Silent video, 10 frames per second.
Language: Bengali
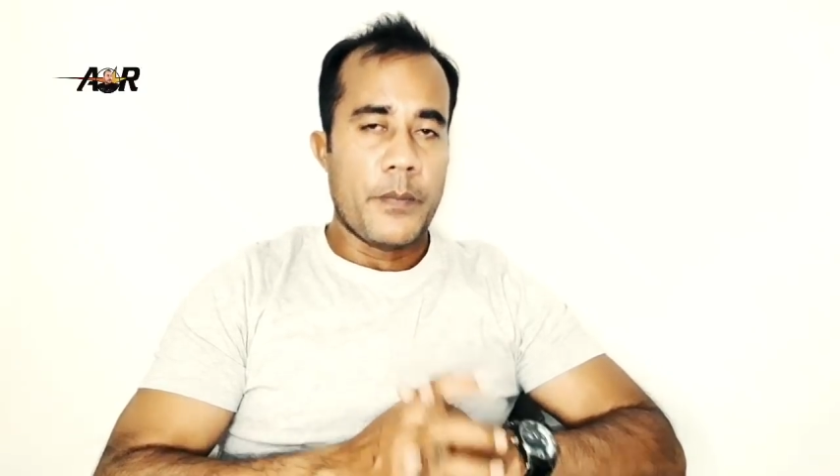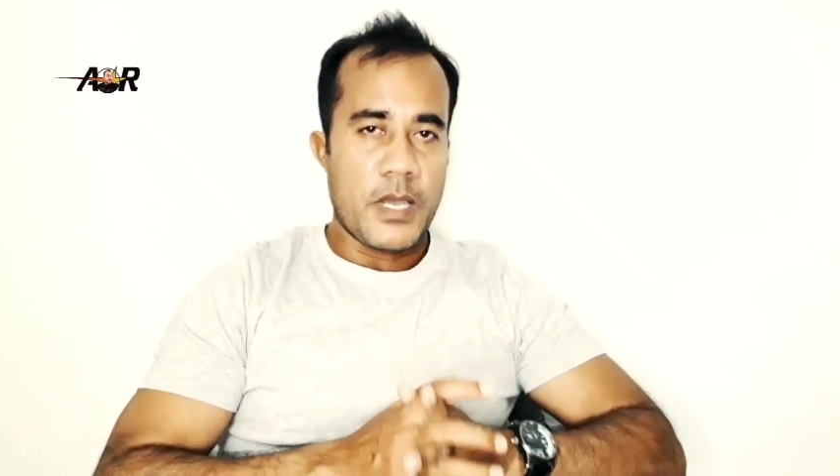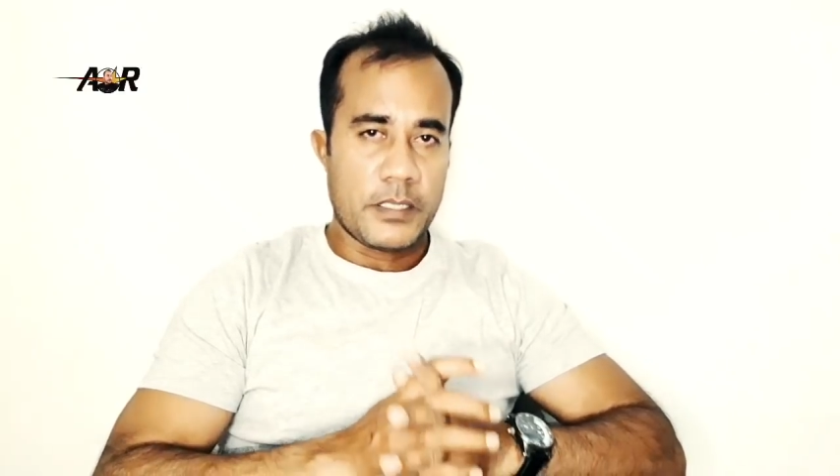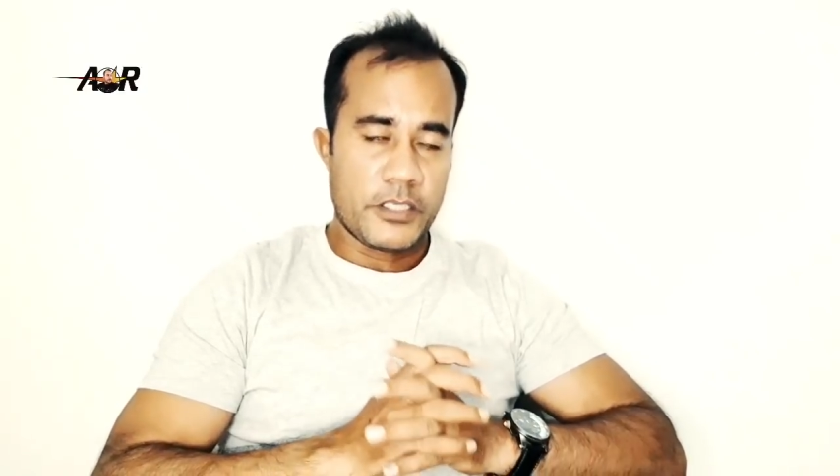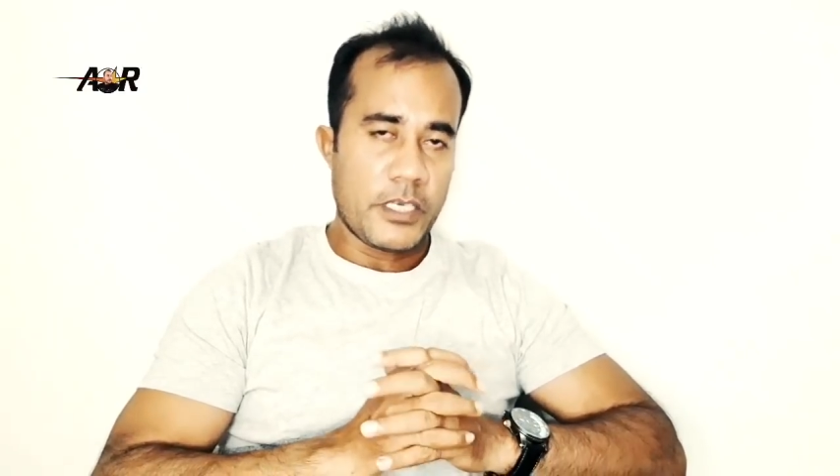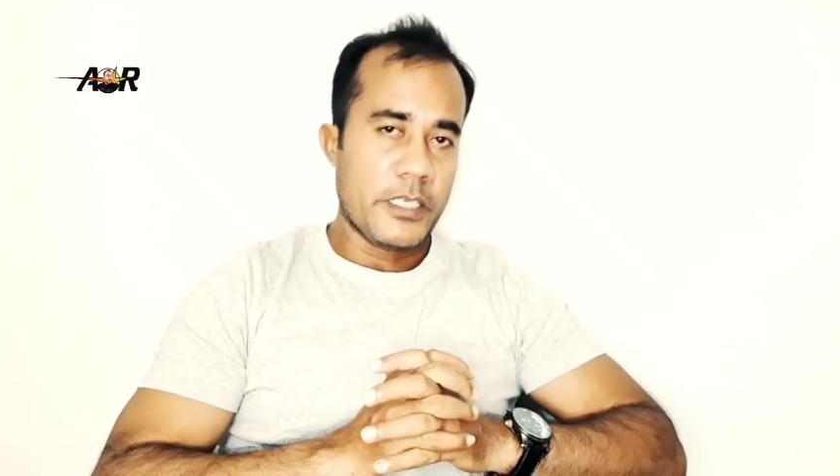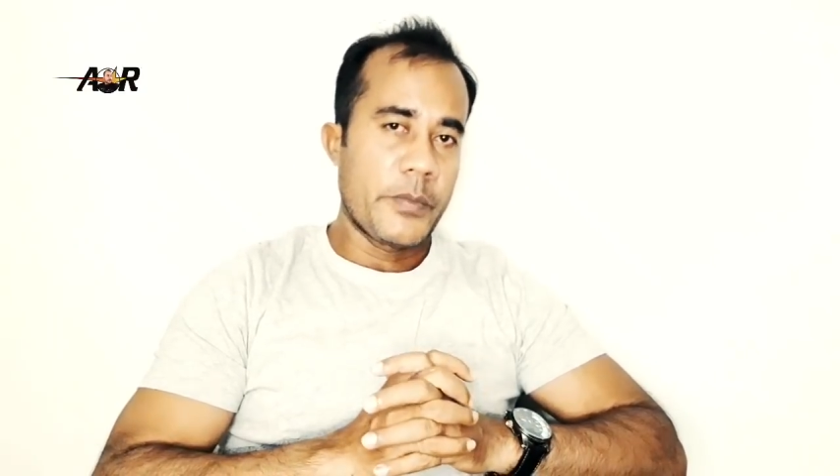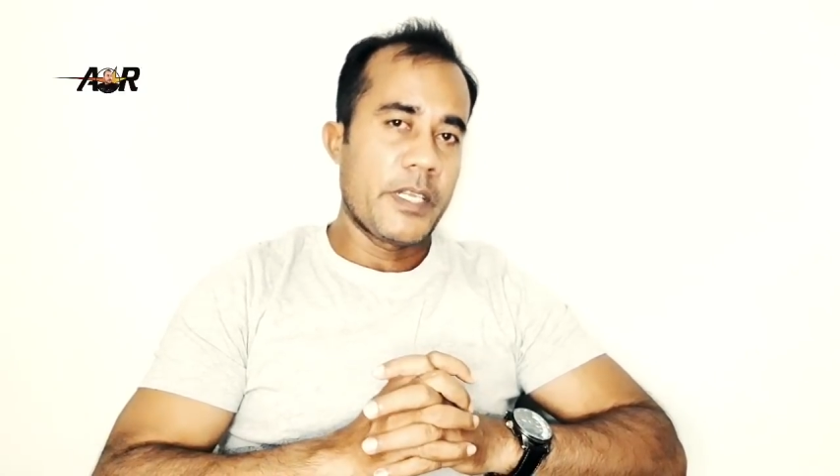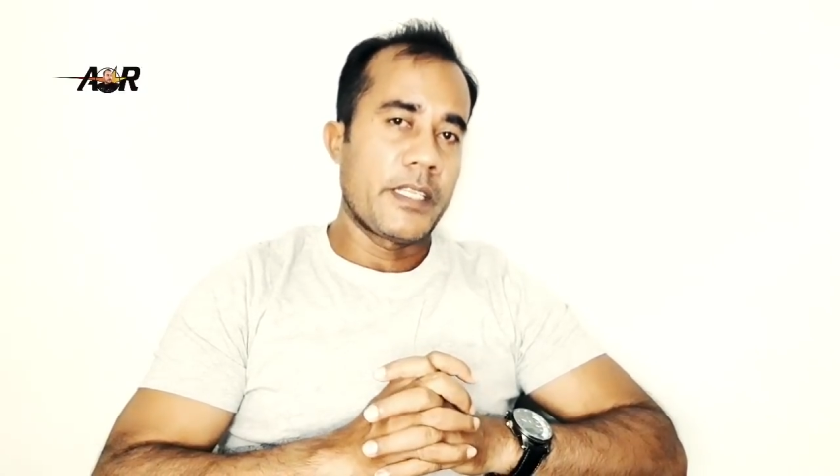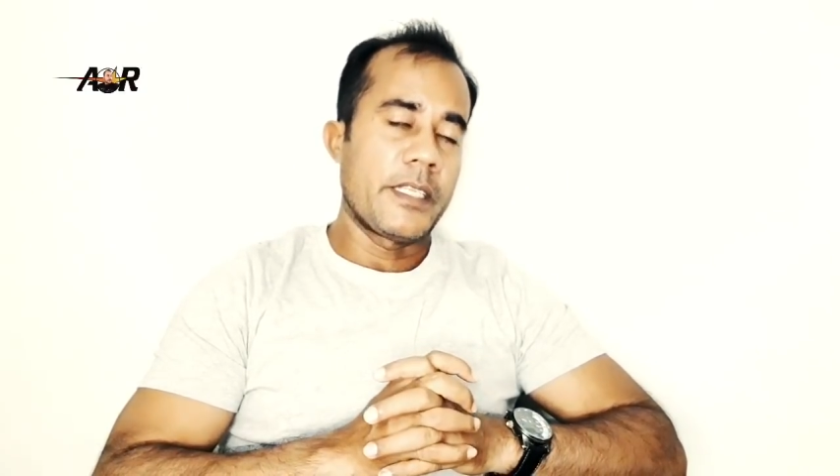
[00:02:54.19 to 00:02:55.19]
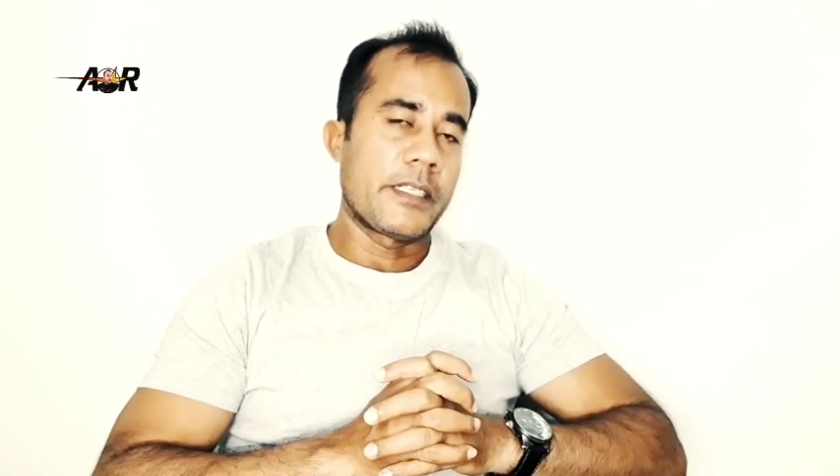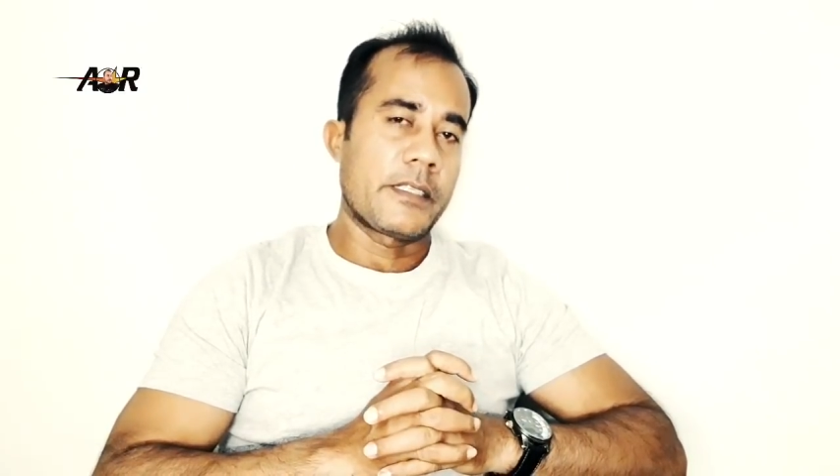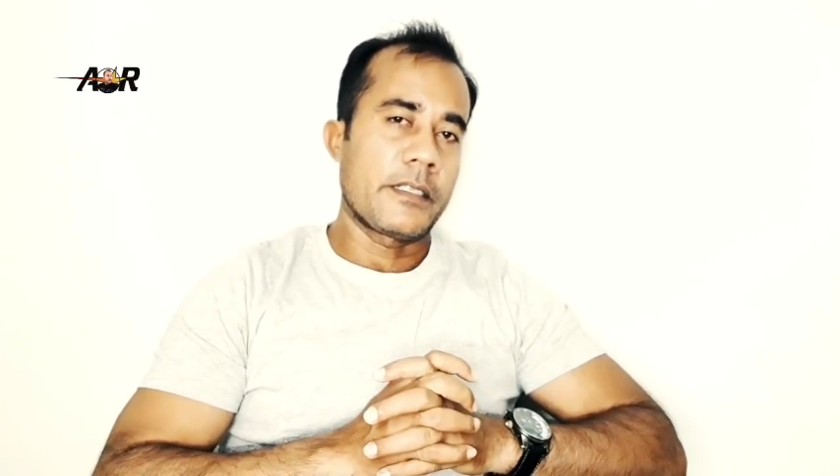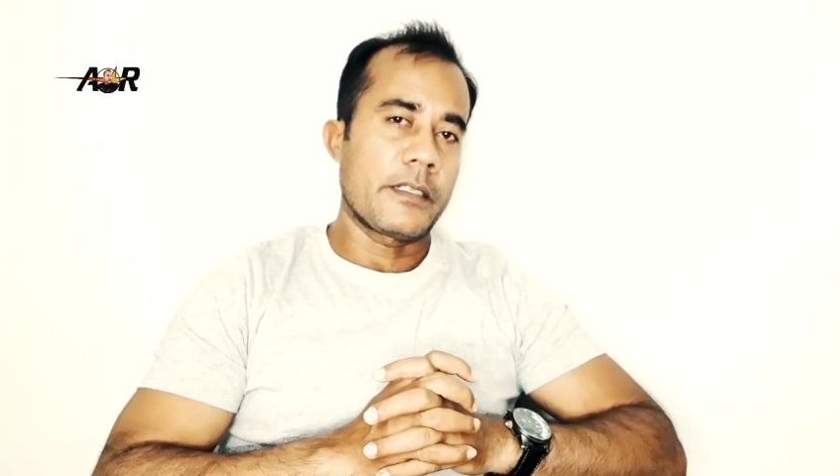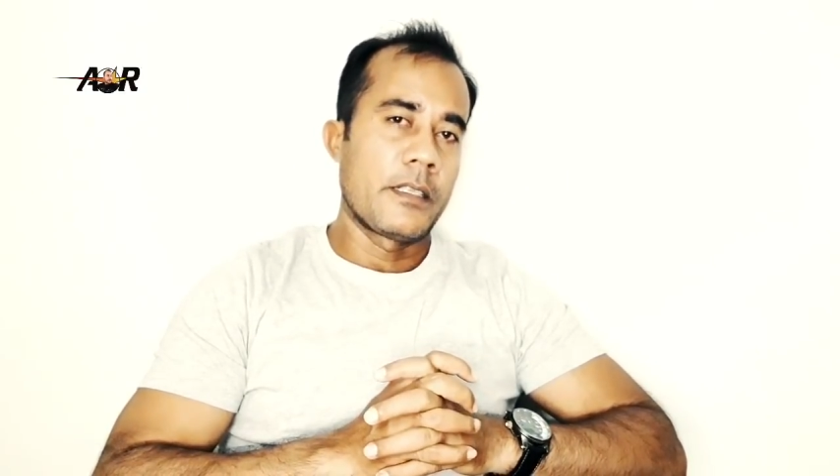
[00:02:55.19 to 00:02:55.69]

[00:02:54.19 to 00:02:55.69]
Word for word: বার্থ সার্টিফিকেট দিয়েছে